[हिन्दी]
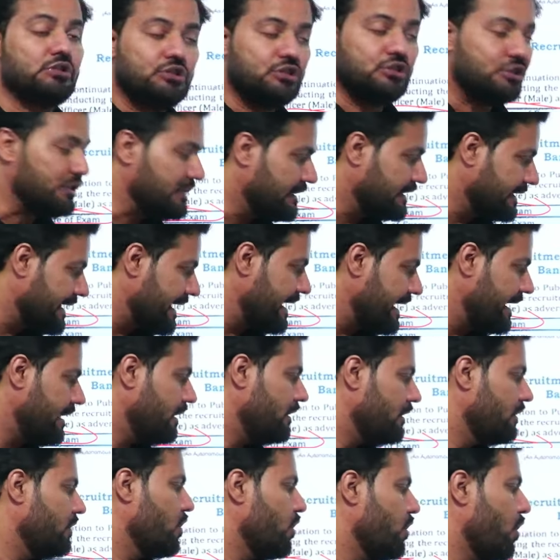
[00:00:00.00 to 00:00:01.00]
जीके
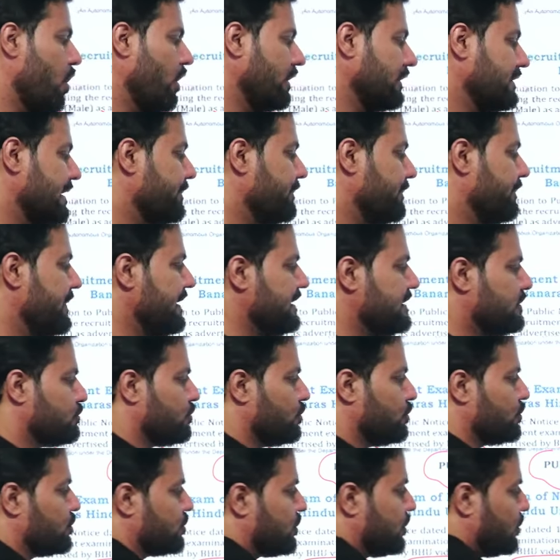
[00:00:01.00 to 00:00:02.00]
और ये 20
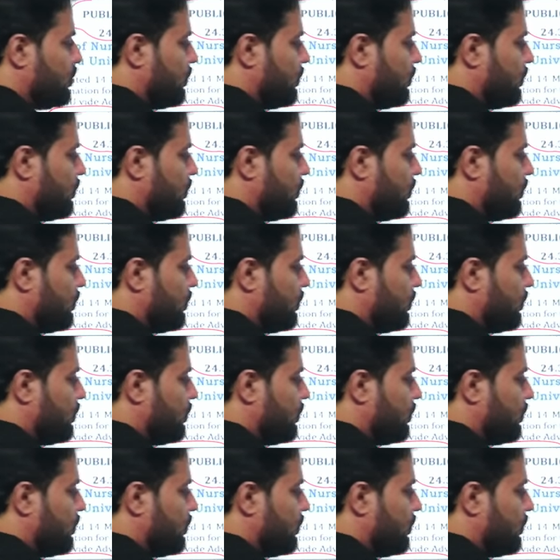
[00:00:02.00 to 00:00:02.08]
क्वेश्चन